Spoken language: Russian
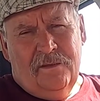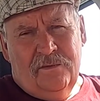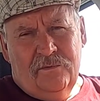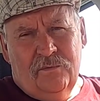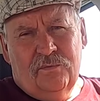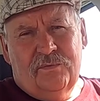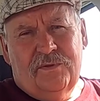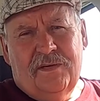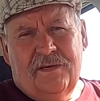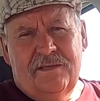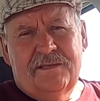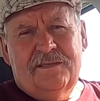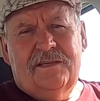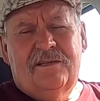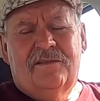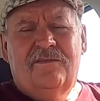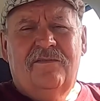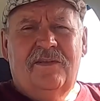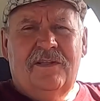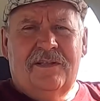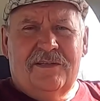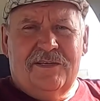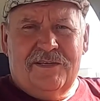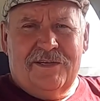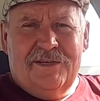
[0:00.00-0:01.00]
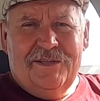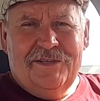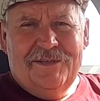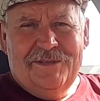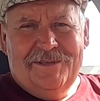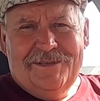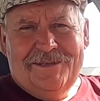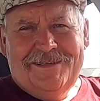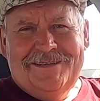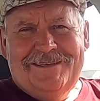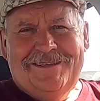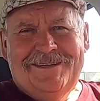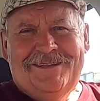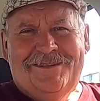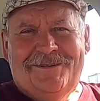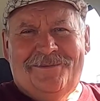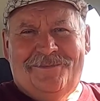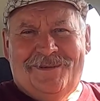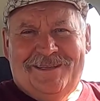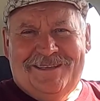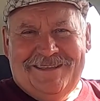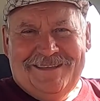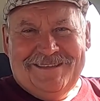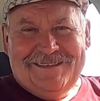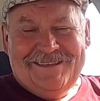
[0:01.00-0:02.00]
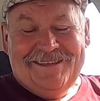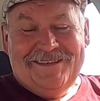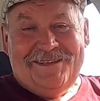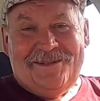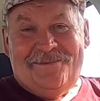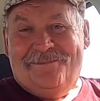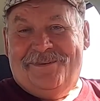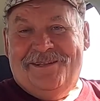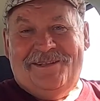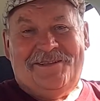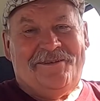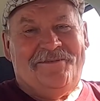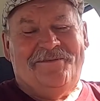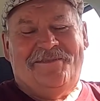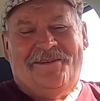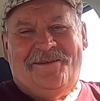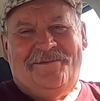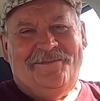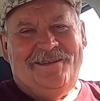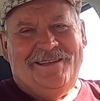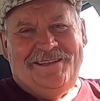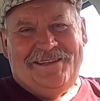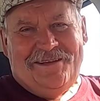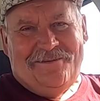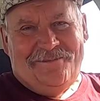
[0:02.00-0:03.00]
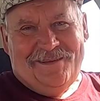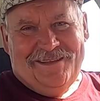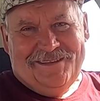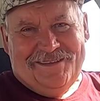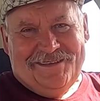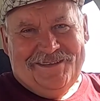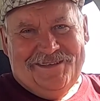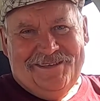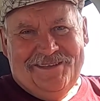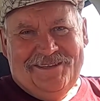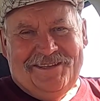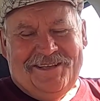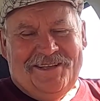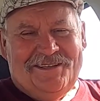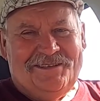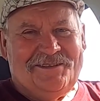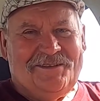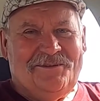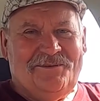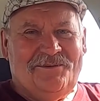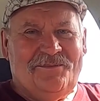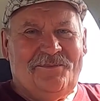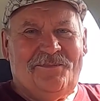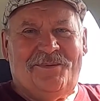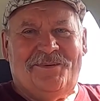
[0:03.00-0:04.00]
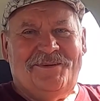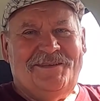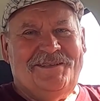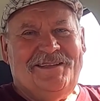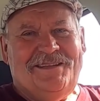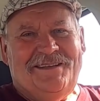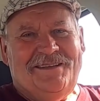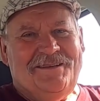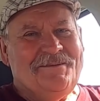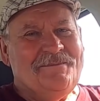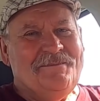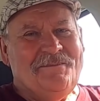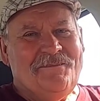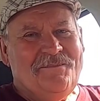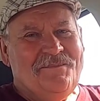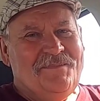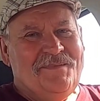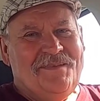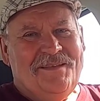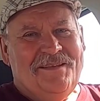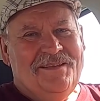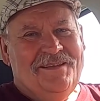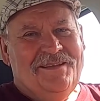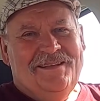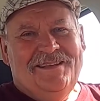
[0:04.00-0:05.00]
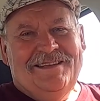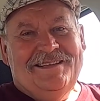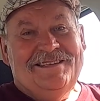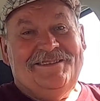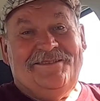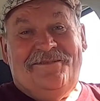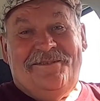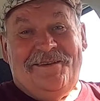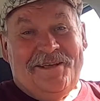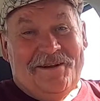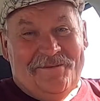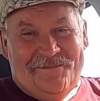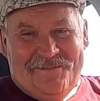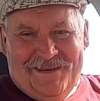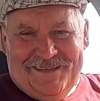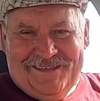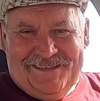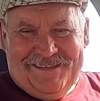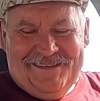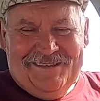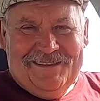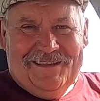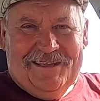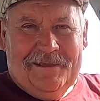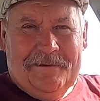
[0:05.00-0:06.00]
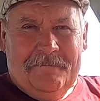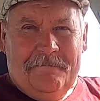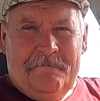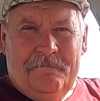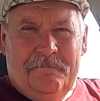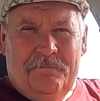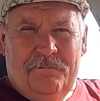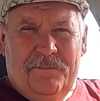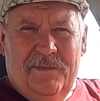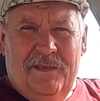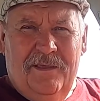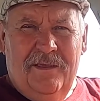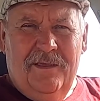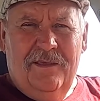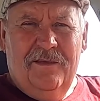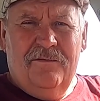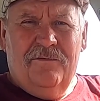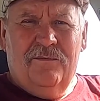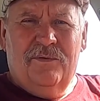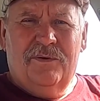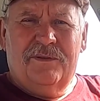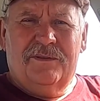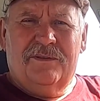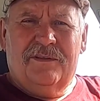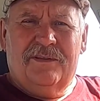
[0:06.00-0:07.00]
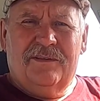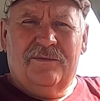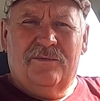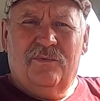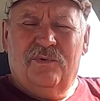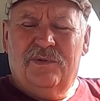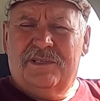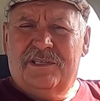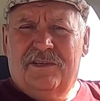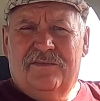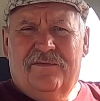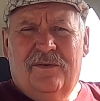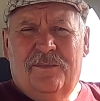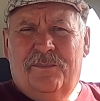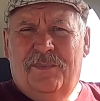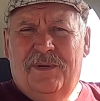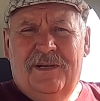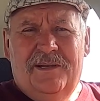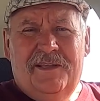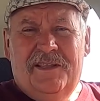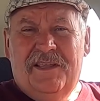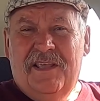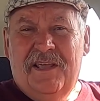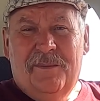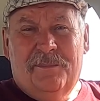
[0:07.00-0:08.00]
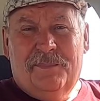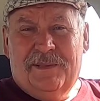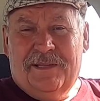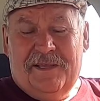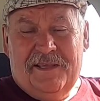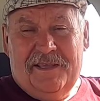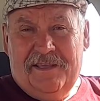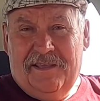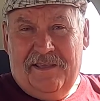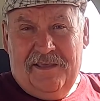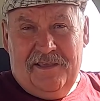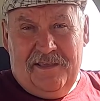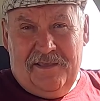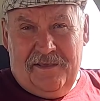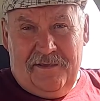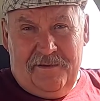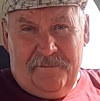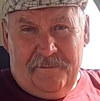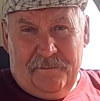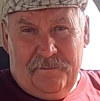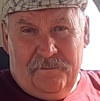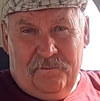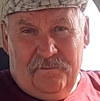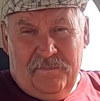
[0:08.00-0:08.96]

Ну, 32 лошадиные силы мотоцикл по тем временам это считался, ну, просто зверь машина. И вот отзывы были неплохие.